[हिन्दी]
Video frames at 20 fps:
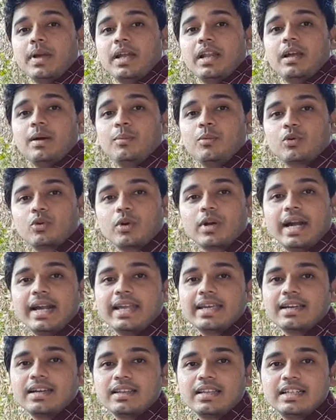पहले हम लोग को गाड़ी
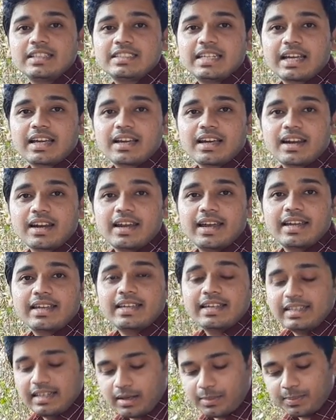के अंदर चेक करना है कि
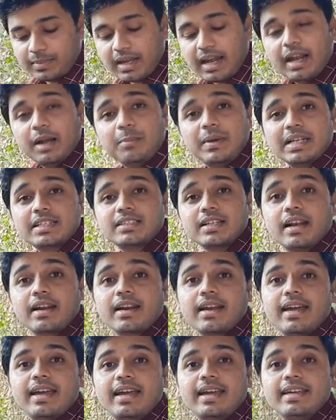ये अपना हैंड ब्रेक चल
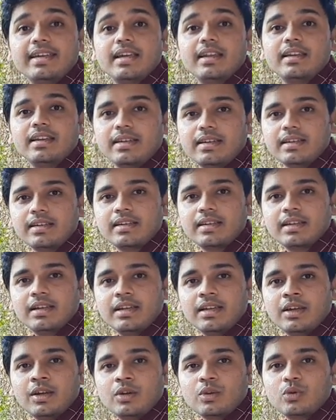रहा है या नहीं
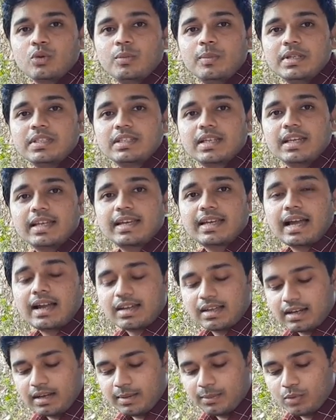तो बेसिकली क्या
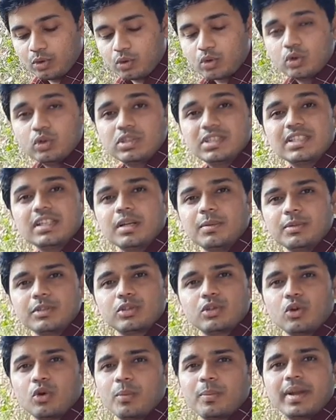करना है हम लोग को जिधर भी
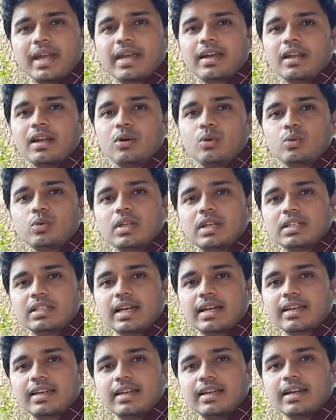स्लोप रहेगा ना उधर
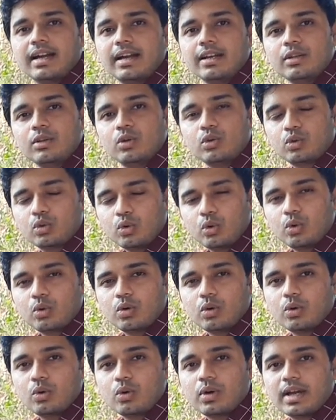जाके गाड़ी
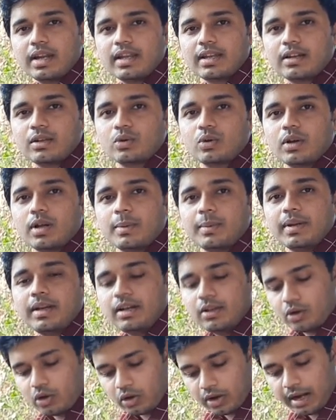रुकाने का थोड़ा
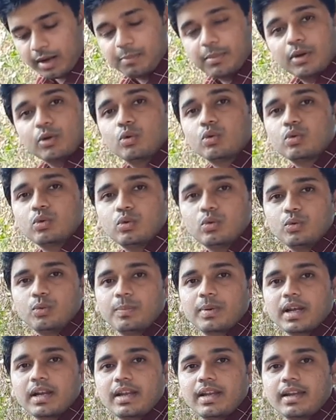मिनट और हैंड ब्रेक
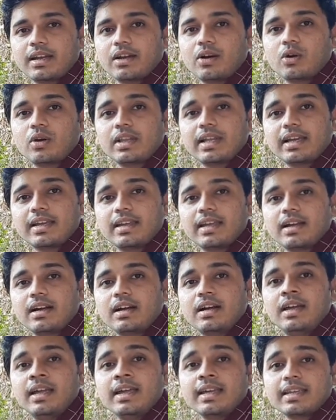ऊपर लेने का और देखने का
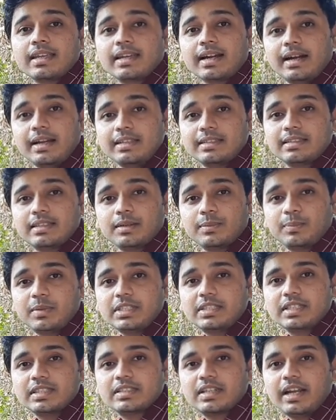कि गाड़ी
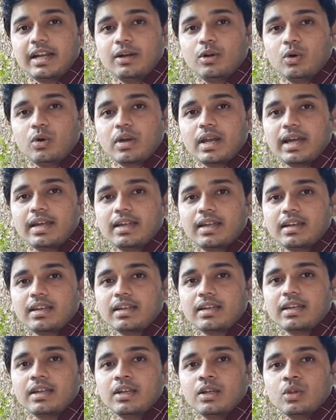पीछे स्लाइड हो रहा है या
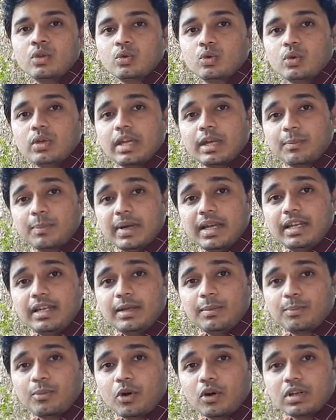नहीं तो एक पहली
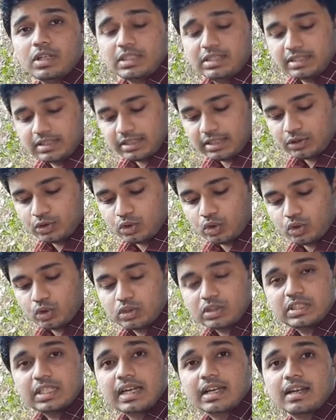इंपॉर्टेंट चीज़ है जो
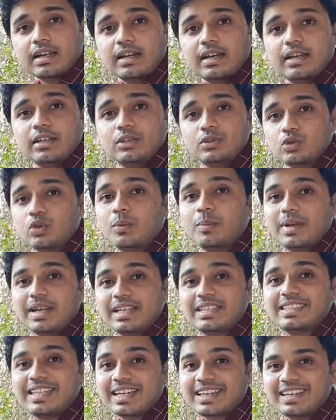चेक करना है जो
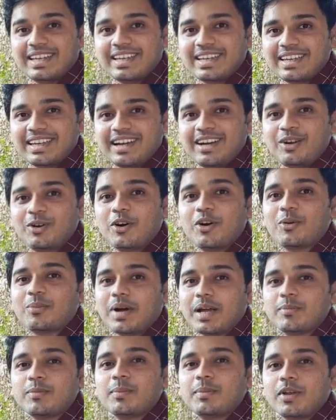मैंने चेक नहीं किया और
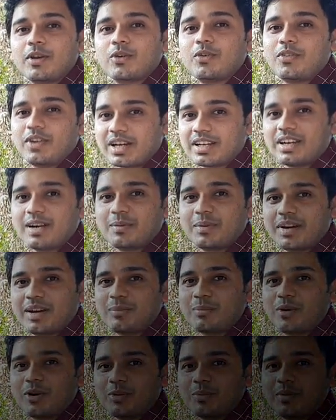बाद में मेरे को फटका पड़ा
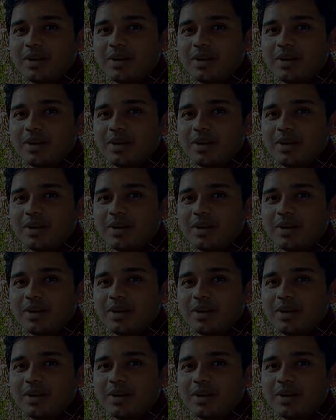बहुत